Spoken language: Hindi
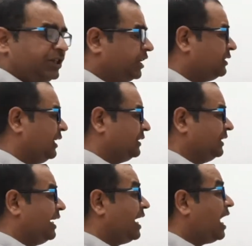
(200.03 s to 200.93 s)
शिक्षा
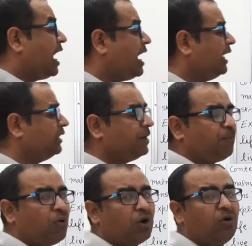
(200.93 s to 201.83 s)
से हेल्दी
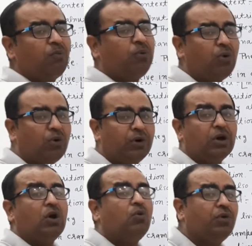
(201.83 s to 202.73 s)
फूड
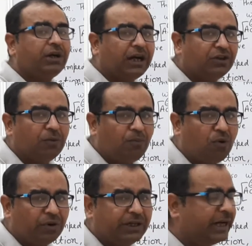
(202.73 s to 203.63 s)
उनका जो
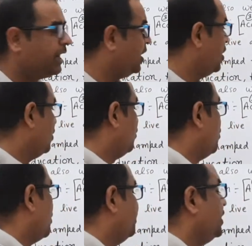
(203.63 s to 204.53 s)
भोजन है
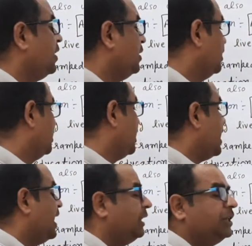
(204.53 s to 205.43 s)
वो भी
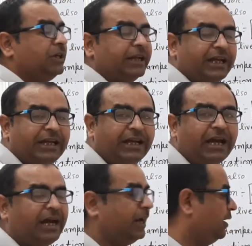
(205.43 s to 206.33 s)
हेल्दी नहीं
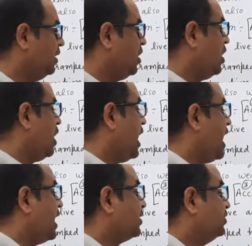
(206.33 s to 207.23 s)
है
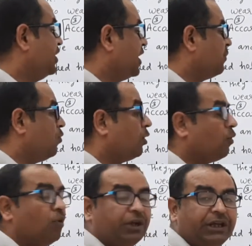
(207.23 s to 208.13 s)
एंड देर फोर
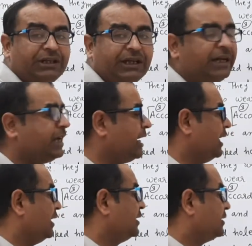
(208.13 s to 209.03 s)
और
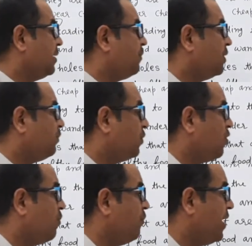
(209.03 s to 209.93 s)
इसीलिए सफ़र
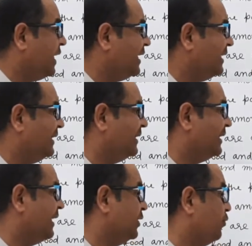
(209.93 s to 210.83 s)
फ्रॉम मैनी
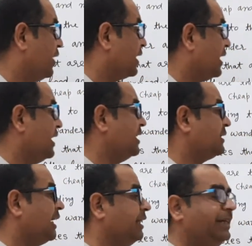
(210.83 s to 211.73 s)
डिजीजेज वे कई
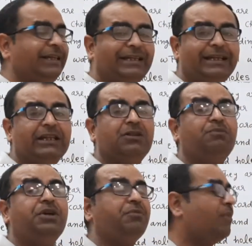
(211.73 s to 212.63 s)
सारी डिजीज
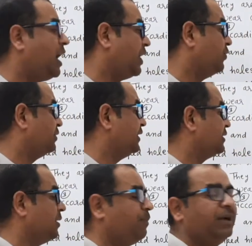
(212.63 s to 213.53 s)
बीमारियों से
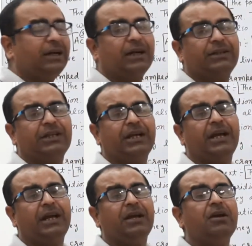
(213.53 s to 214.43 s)
सफ़र करते
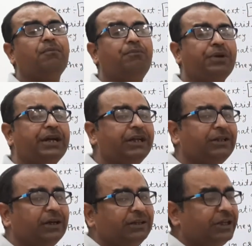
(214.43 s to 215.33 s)
हैं
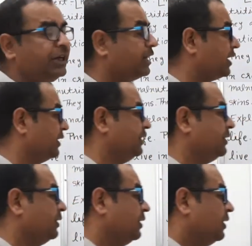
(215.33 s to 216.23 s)
पीड़ित रहते हैं
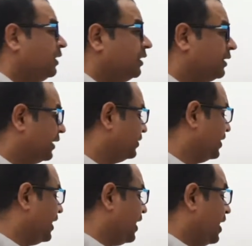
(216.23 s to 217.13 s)
ग्रसित रहते
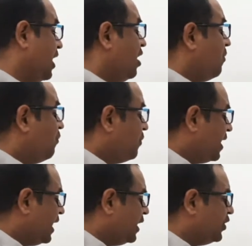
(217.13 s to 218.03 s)
हैं
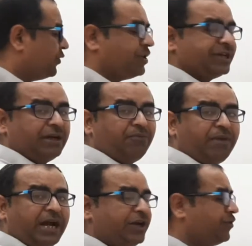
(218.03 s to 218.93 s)
मेल न्यूट्रिशन
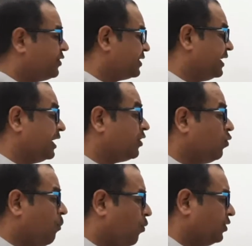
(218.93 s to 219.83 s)
मेल न्यूट्रिशन
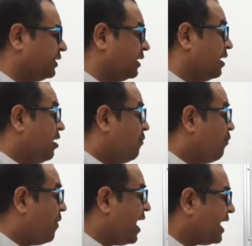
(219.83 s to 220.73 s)
कुपोषण
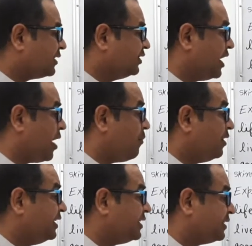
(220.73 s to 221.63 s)
मैक्स डैम
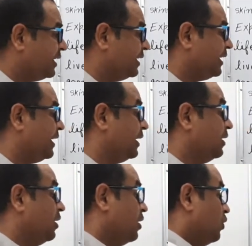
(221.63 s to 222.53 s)
स्टंटेड
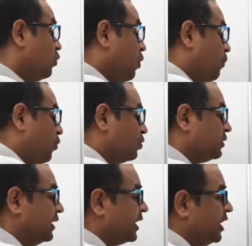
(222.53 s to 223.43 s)

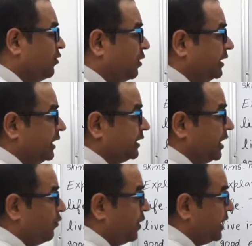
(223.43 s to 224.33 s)
कुपोषण की वजह
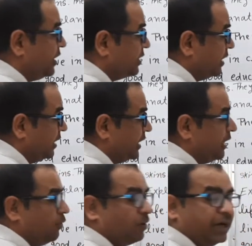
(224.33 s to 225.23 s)
से वे
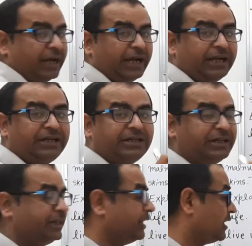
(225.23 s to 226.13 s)
स्टंटेड हो गए हैं
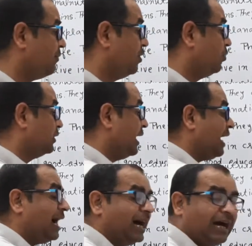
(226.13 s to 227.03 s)
स्टंटेड का मतलब होता
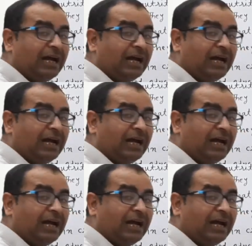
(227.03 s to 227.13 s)
है